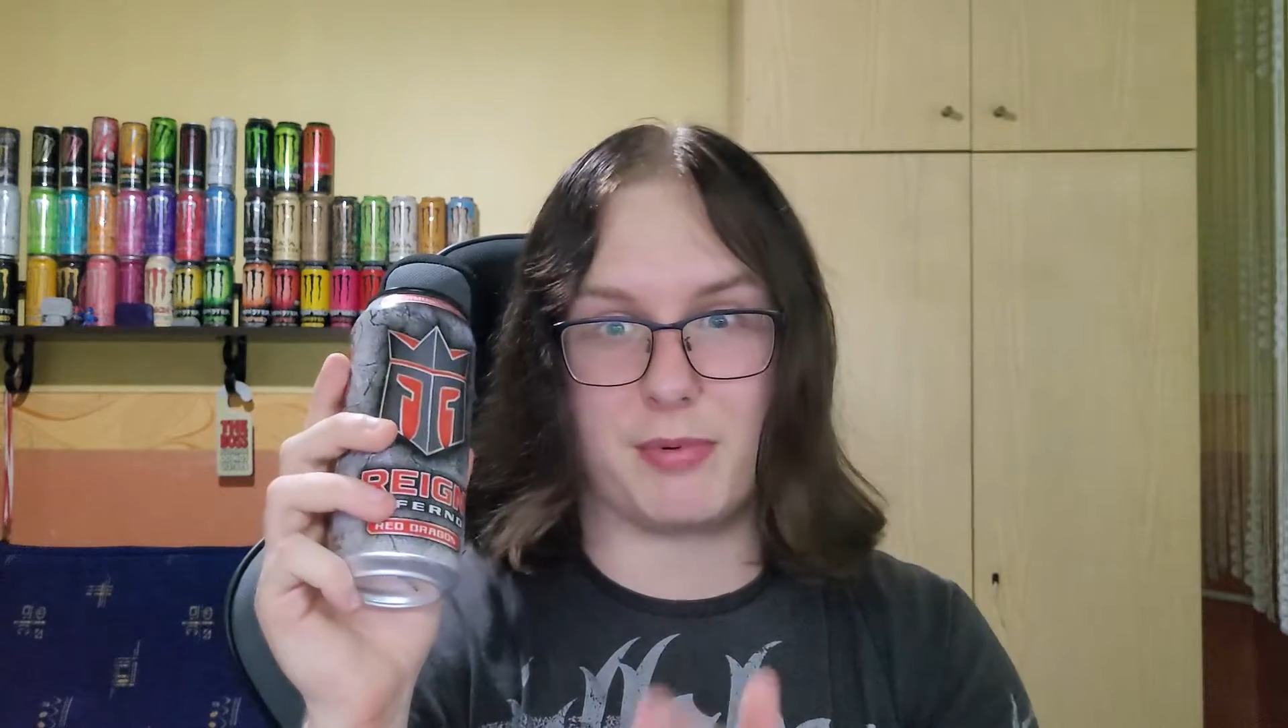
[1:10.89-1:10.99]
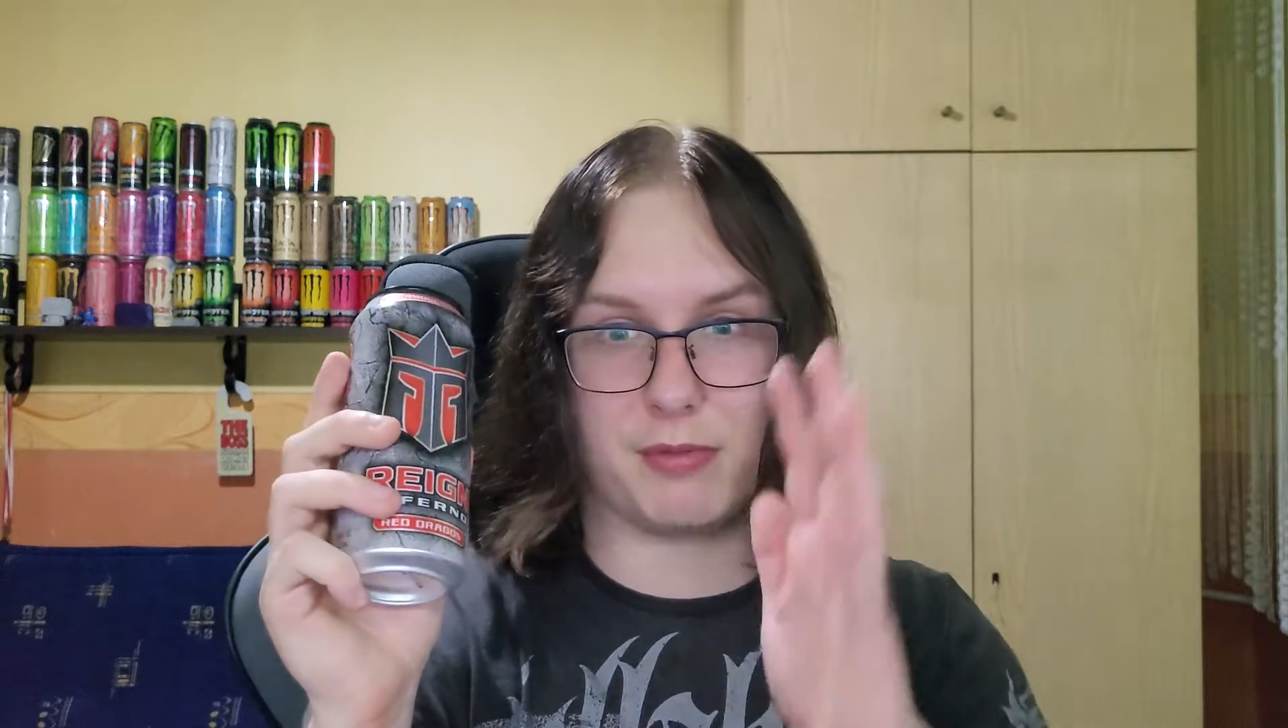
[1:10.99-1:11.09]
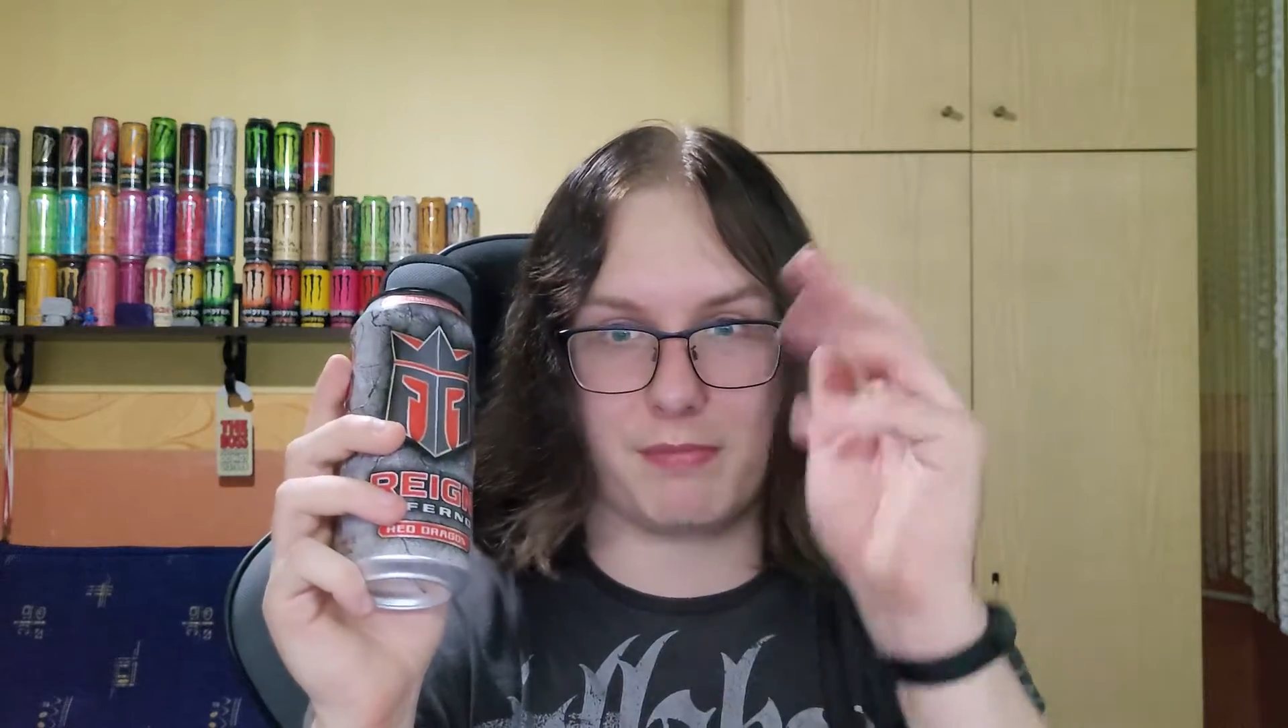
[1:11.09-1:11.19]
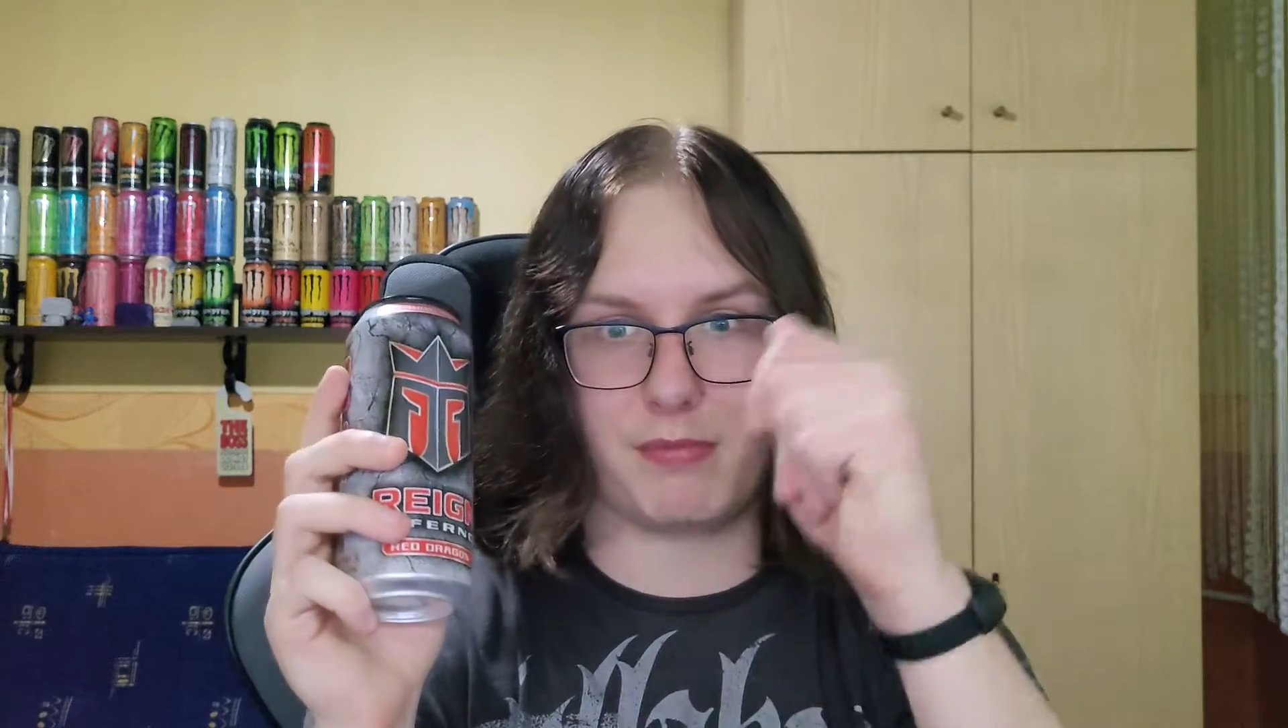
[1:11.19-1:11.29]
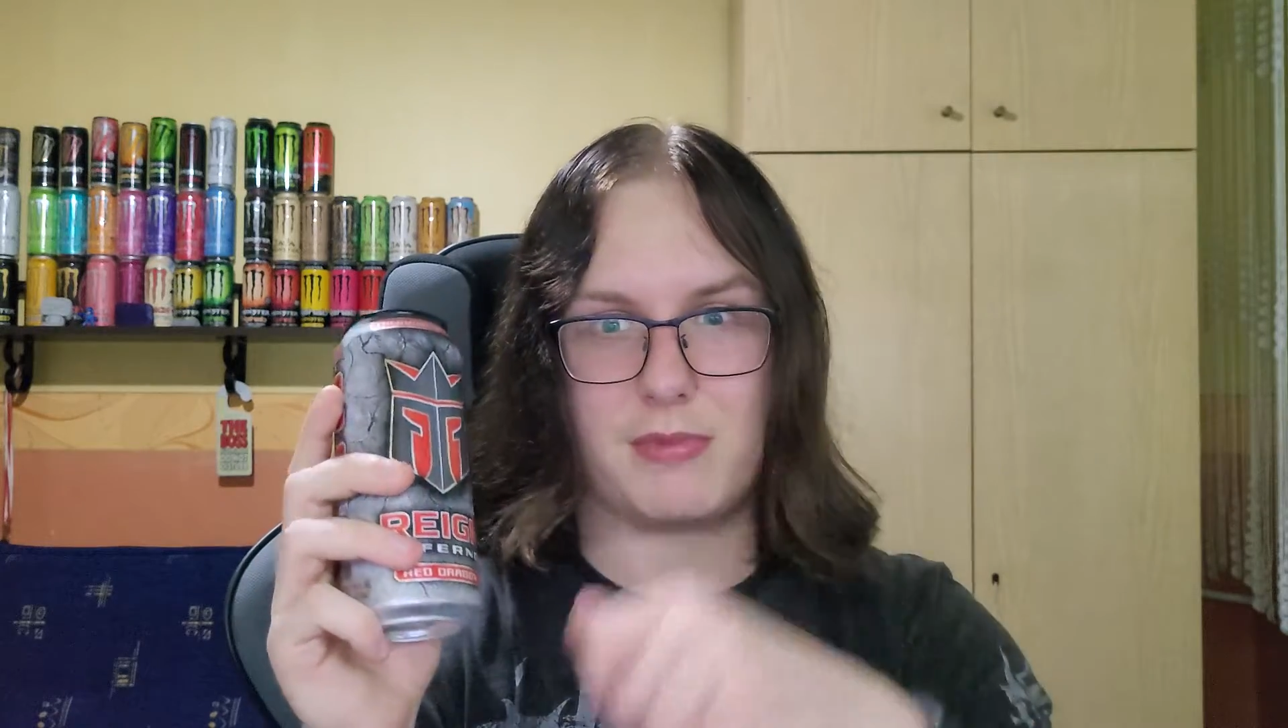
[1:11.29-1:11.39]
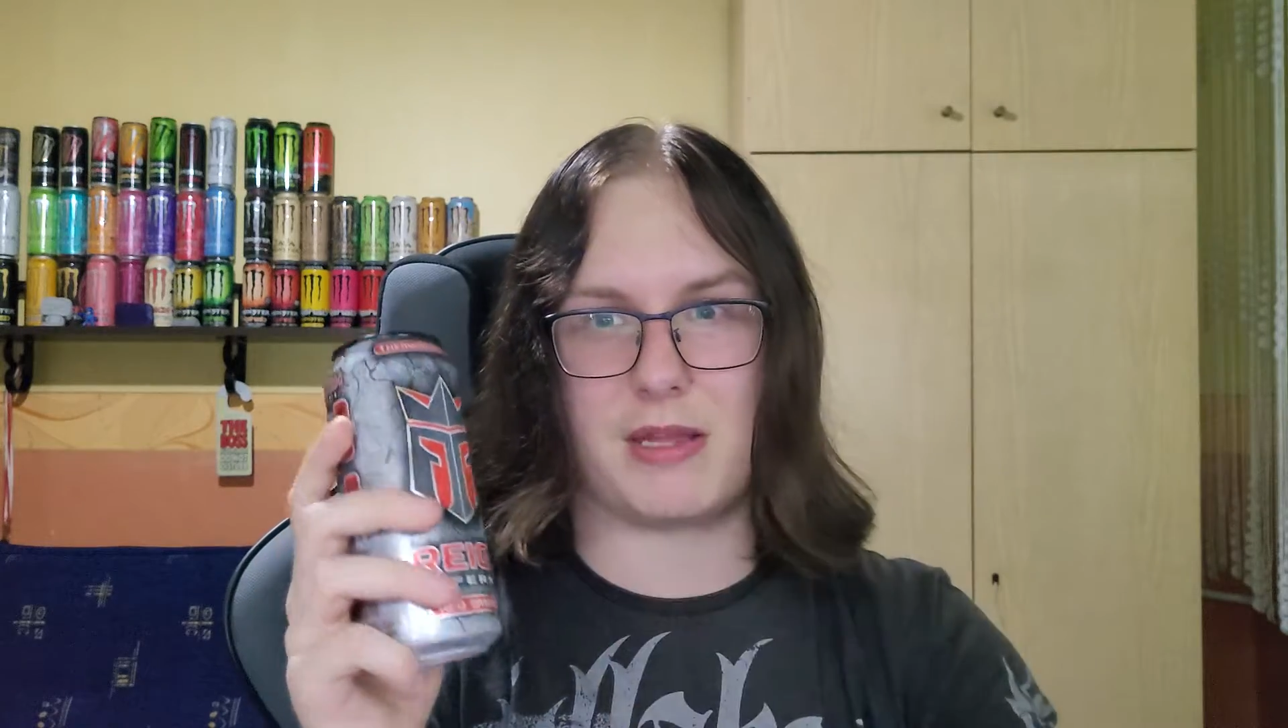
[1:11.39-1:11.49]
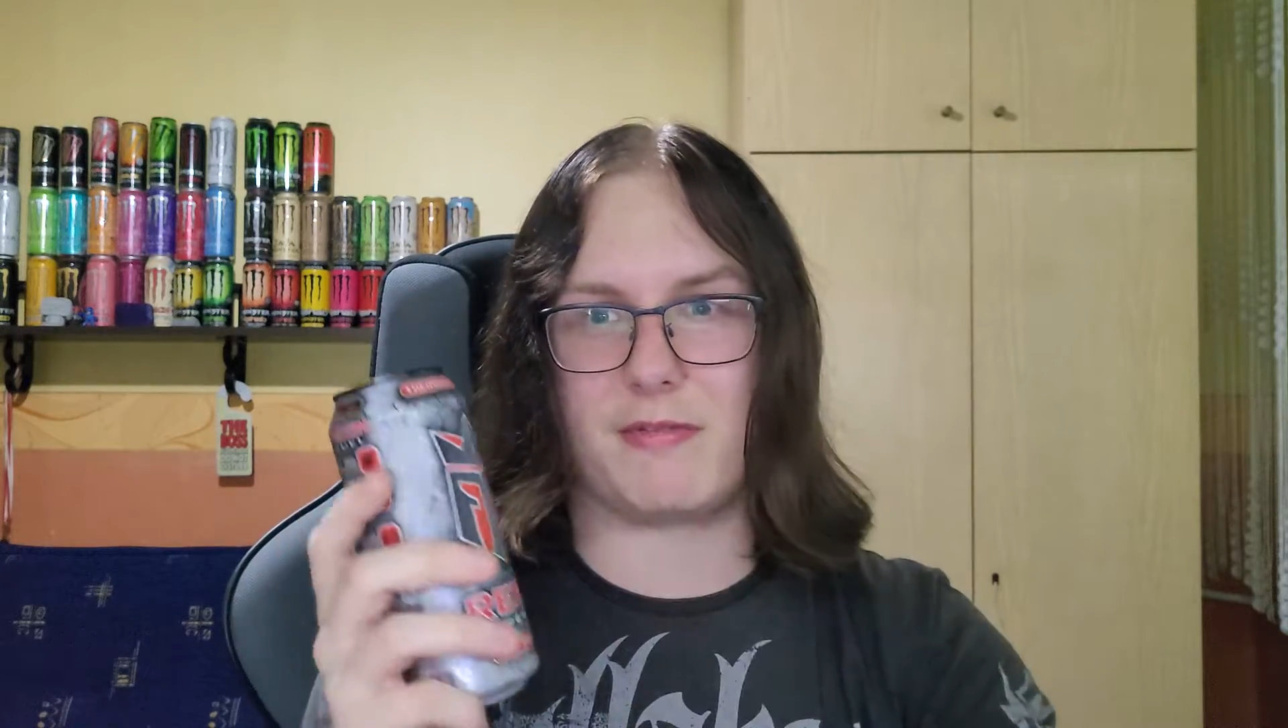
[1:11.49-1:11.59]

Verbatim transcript: bo tam